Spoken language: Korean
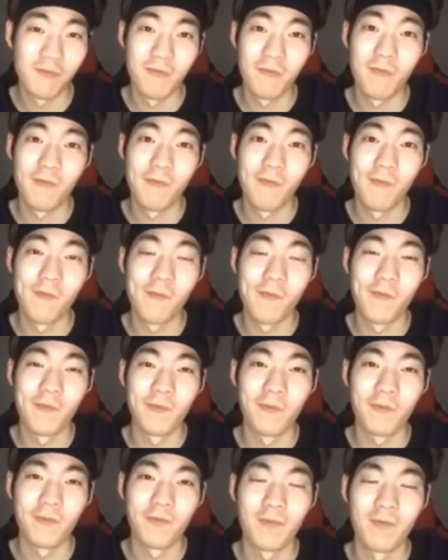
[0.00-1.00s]
아니 그게
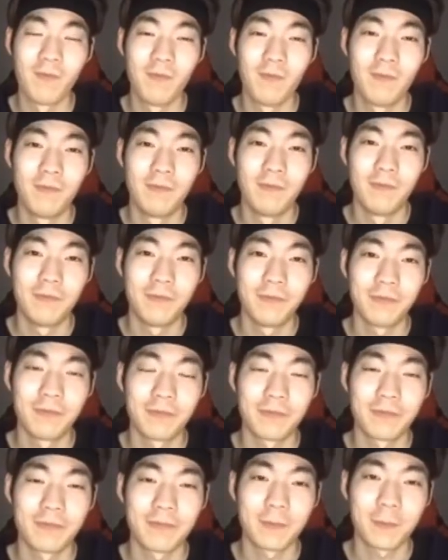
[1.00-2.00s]
아니라
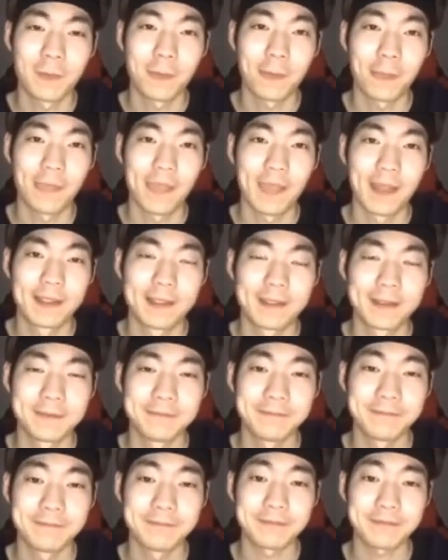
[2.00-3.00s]
가면
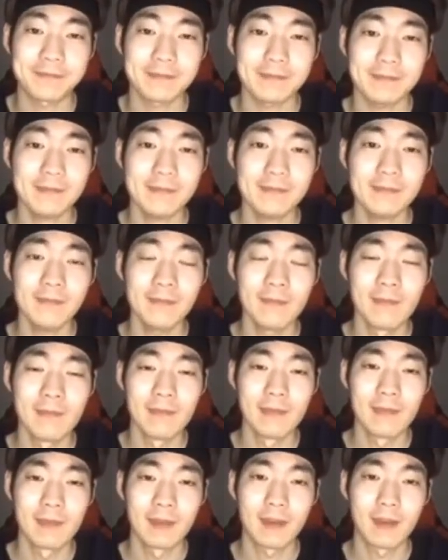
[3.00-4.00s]
또나 노는 거에
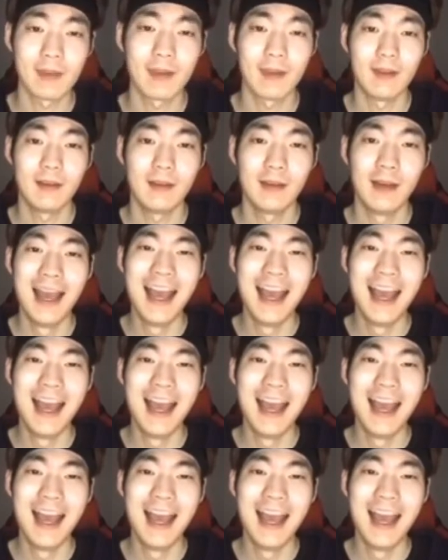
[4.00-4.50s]
연장이었으니까.